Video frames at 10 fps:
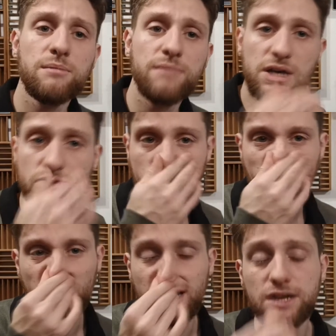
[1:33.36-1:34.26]
Ma non
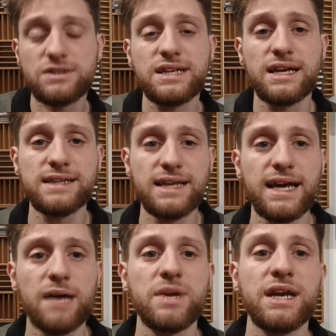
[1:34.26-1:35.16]
solo, la nostra
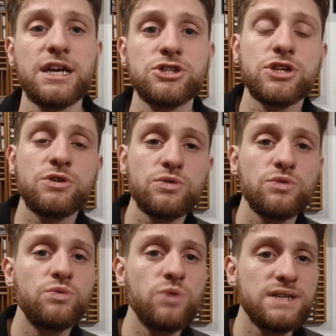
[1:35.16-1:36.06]
telecamera nasce
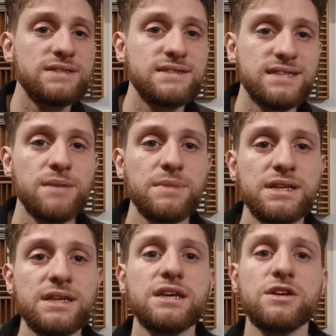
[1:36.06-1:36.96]
con due sistemi
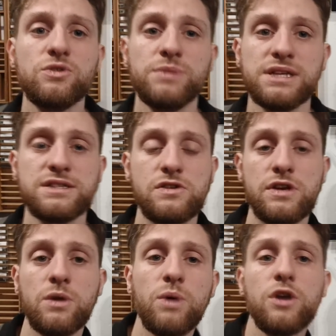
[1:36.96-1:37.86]
di
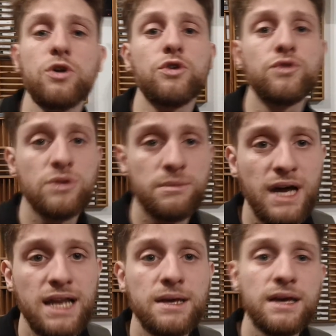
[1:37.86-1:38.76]
illuminazione, quello
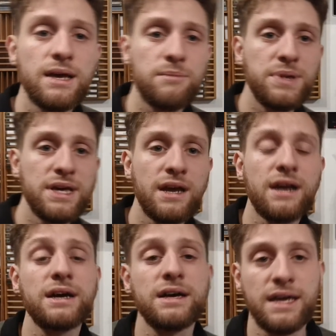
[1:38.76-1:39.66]
normale
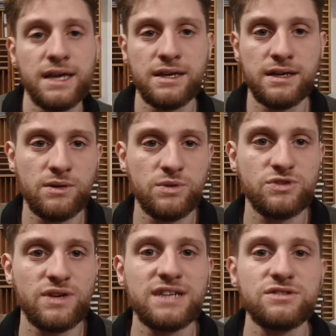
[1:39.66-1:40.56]
PIR, e in
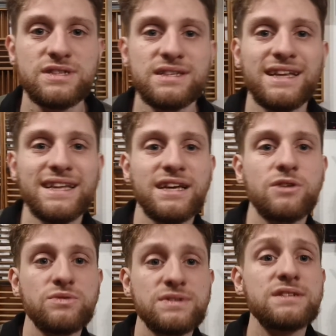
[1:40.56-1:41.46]
questo caso si intende
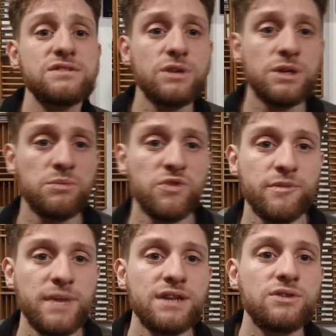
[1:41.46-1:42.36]
con sensore di
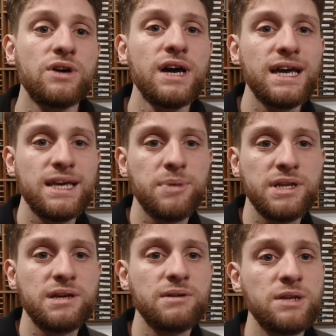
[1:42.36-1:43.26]
movimento, che
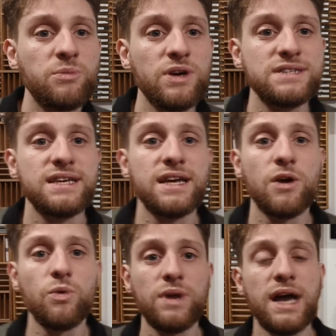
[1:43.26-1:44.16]
praticamente può essere
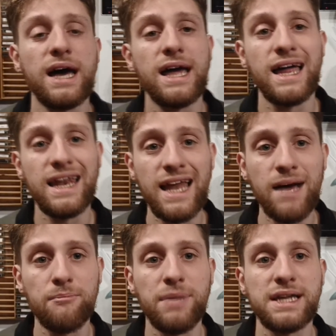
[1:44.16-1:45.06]
una
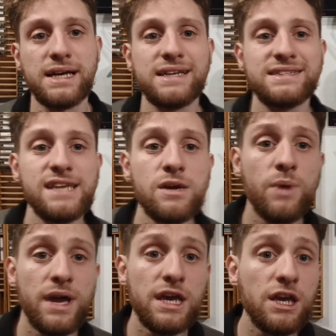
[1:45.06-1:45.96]
lampada che
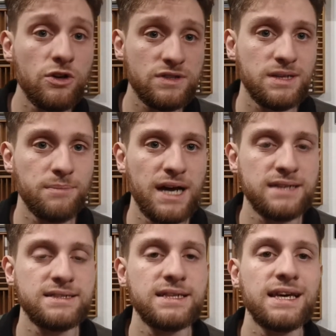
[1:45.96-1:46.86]
segue i nostri
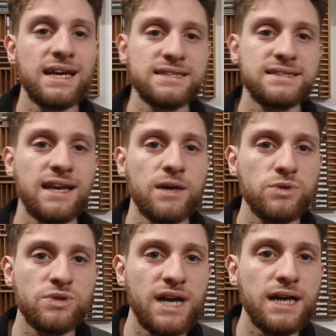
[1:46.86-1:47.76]
passi grazie
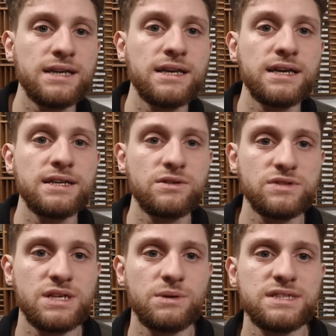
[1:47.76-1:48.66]
all'autotracking e di
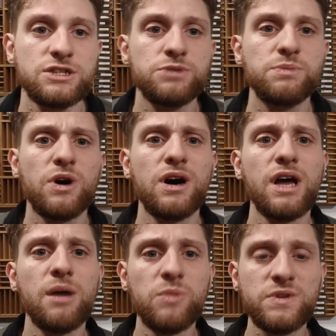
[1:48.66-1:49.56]
conseguenza ci può
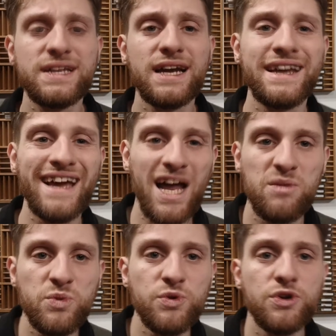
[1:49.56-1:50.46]
mostrare al
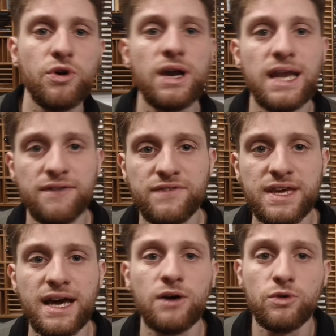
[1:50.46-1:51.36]
buio la
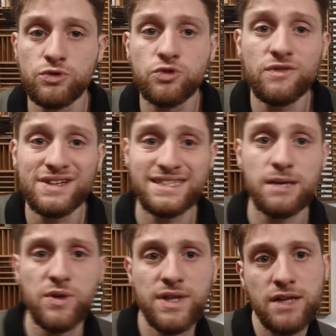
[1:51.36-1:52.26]
via o dove
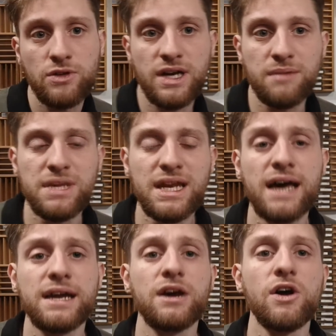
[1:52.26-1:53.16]
stiamo andando a
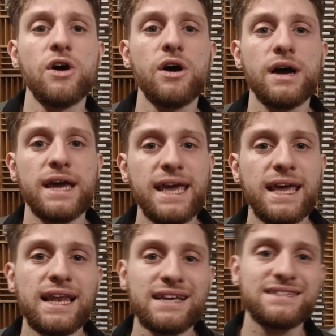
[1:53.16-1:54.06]
camminare,
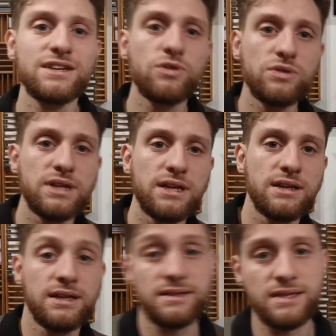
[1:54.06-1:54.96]
e la
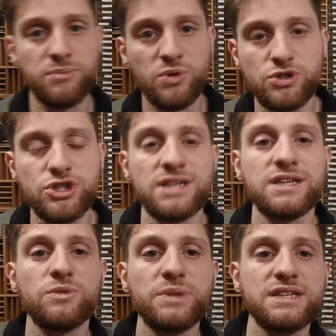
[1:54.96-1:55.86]
seconda tipologia di
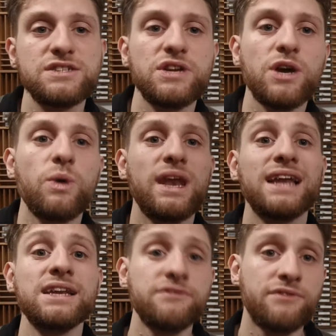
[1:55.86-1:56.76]
illuminazione è quella
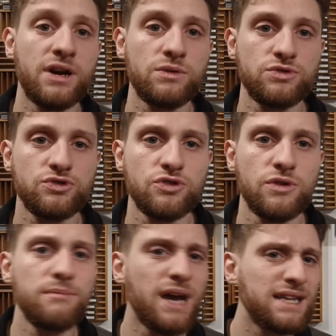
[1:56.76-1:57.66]

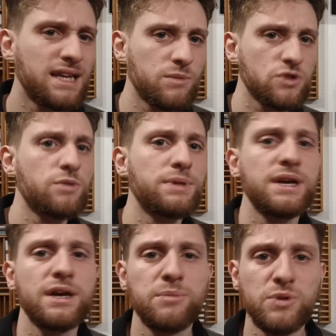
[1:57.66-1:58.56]
all'infrarosso, ma andremo a
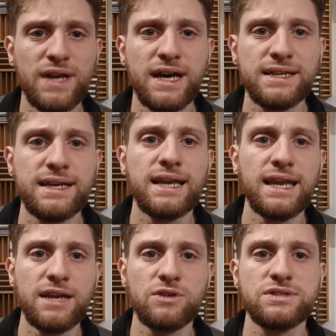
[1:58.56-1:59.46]
scoprire più tardi
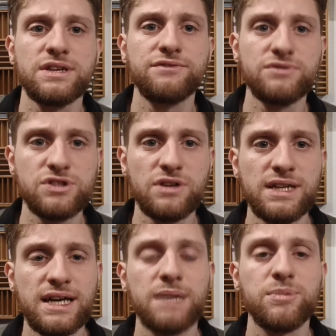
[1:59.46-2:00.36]
le nostre
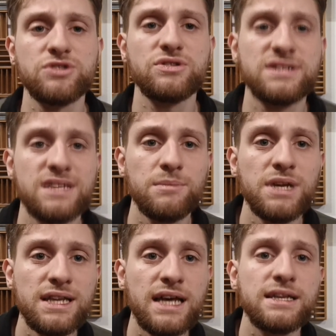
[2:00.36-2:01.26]
funzionalità che possono essere
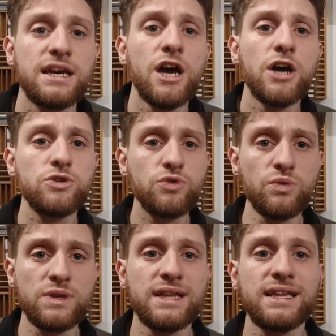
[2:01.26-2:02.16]
abilitate tutte